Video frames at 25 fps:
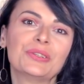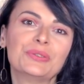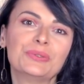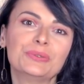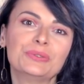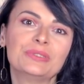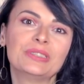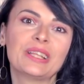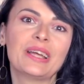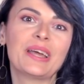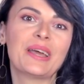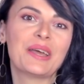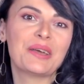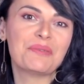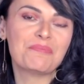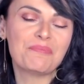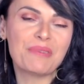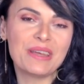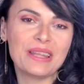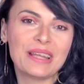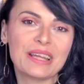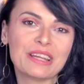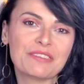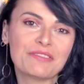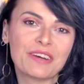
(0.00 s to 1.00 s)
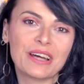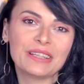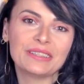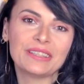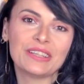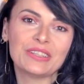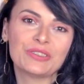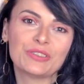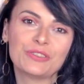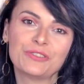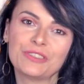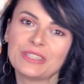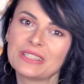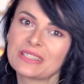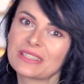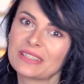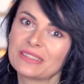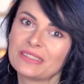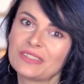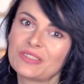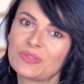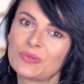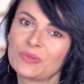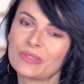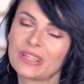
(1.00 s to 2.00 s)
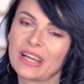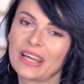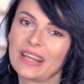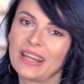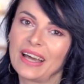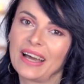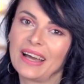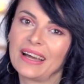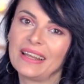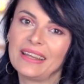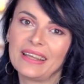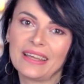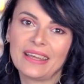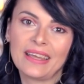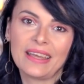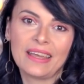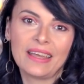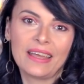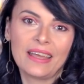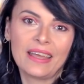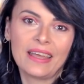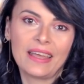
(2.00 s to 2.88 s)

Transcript: a tutte e eh, ben arrivate ai nuovi iscritti sul canale.